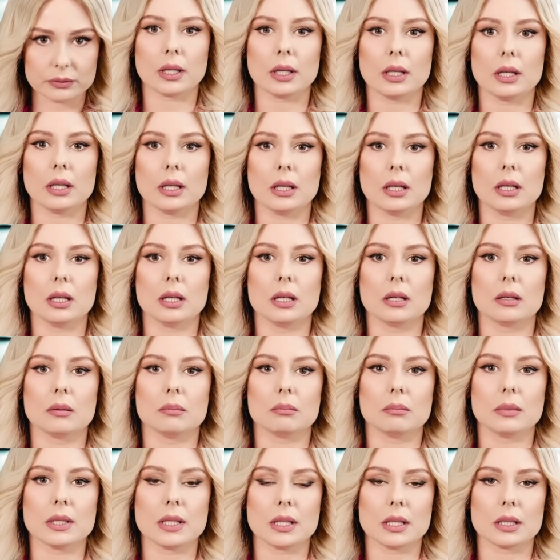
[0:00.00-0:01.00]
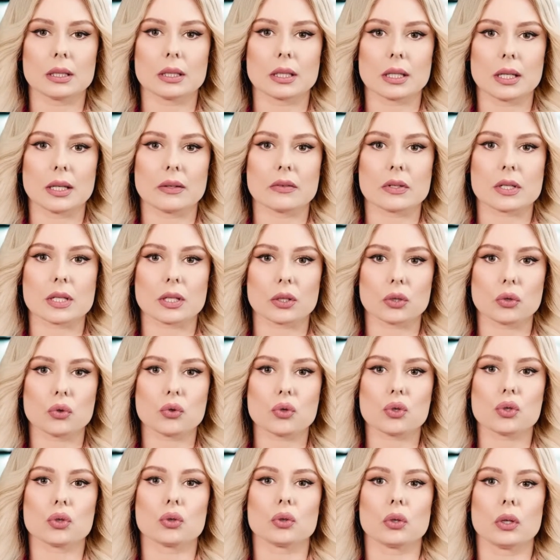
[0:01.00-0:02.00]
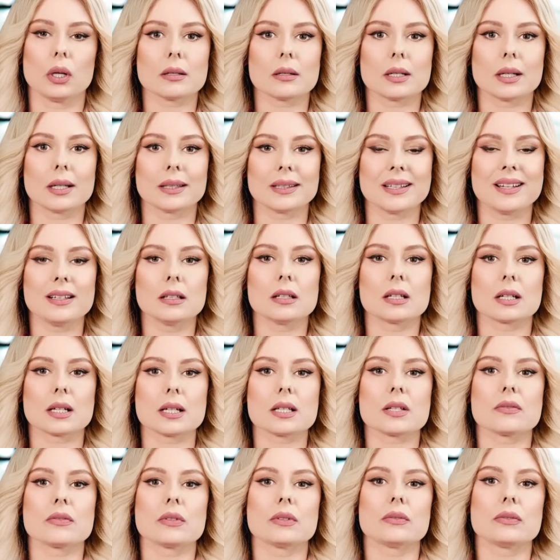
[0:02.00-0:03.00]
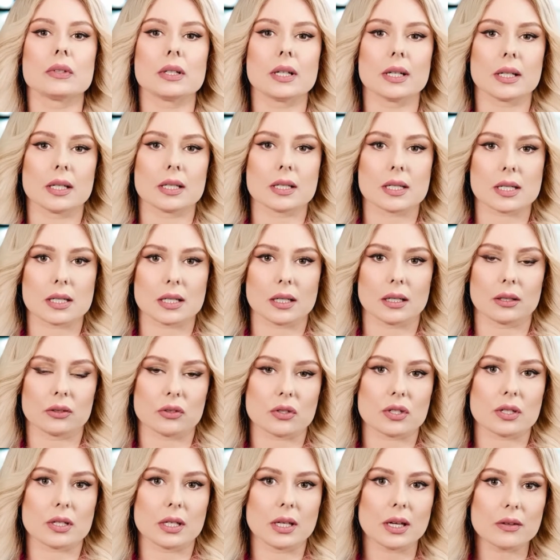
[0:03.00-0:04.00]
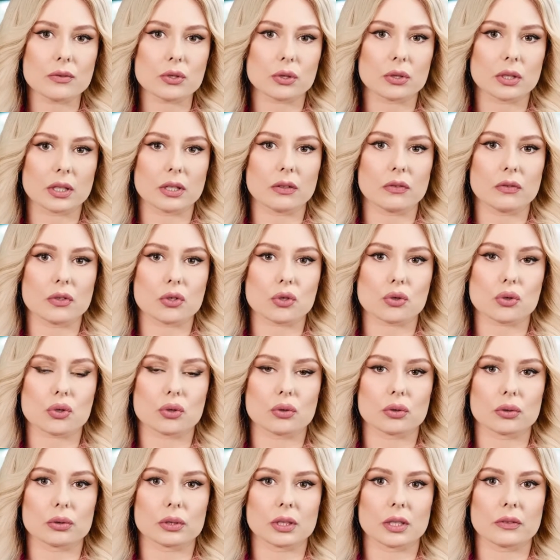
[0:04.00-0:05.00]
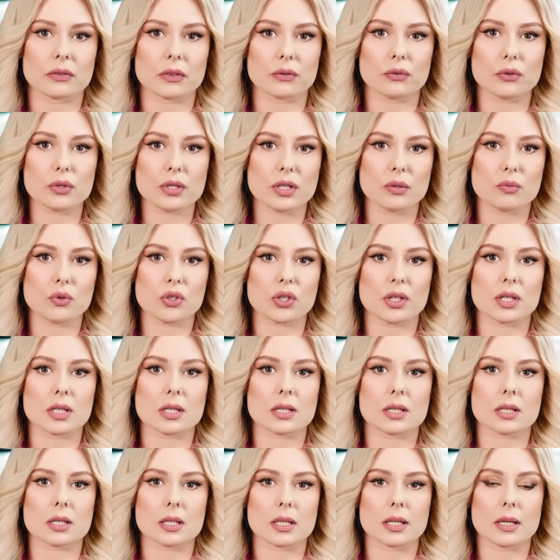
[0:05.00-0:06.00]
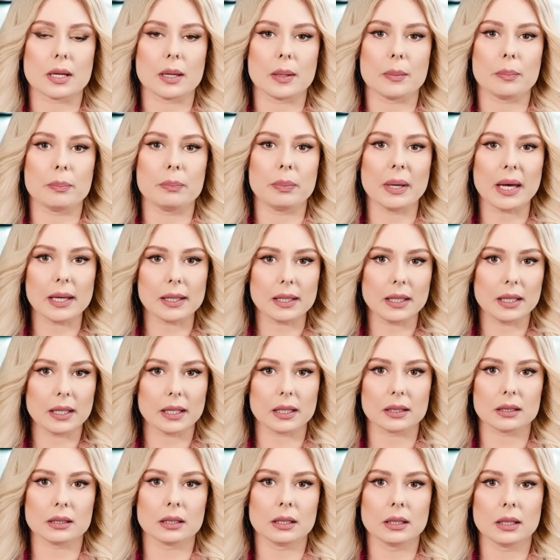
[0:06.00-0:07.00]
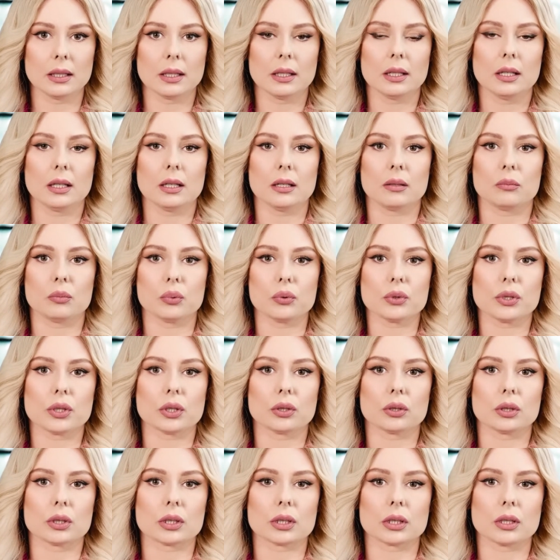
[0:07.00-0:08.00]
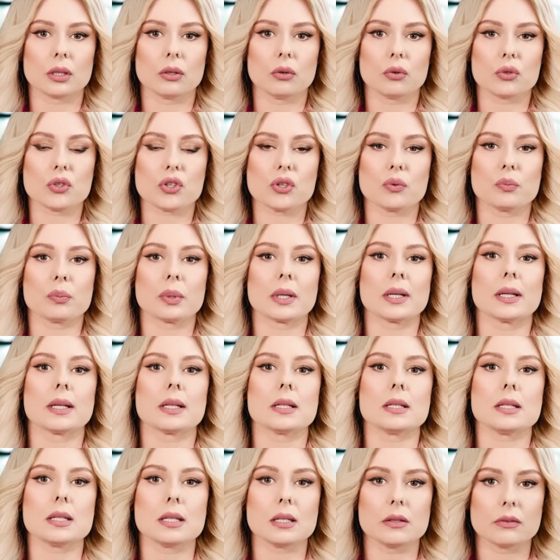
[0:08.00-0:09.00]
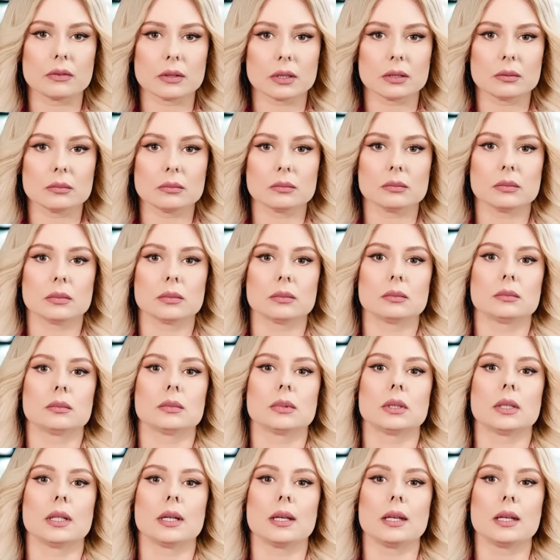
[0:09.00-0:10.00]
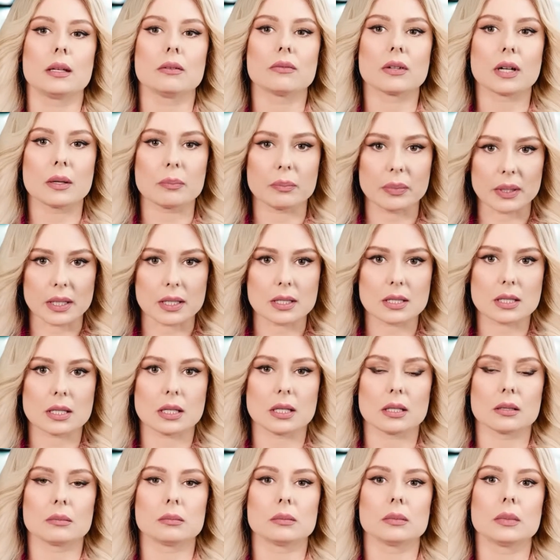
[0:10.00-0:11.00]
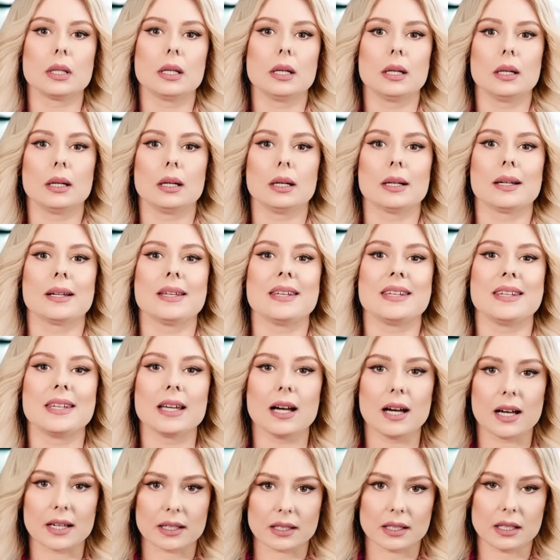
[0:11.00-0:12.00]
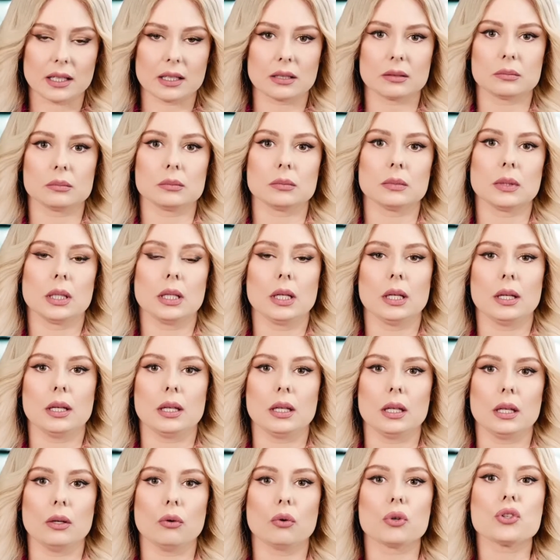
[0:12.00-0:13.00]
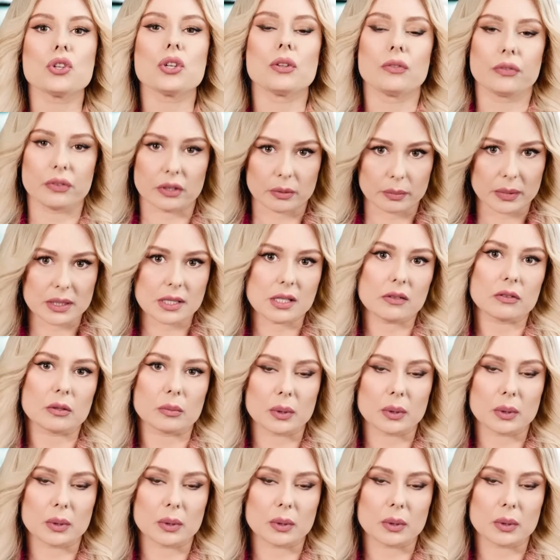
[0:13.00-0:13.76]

И мне нравится то, что канал развивается. То есть я все-таки вижу, что ТВ-8 через 5 э, лет будет э, очень прогрессивным, европейским, ярким и очень информативным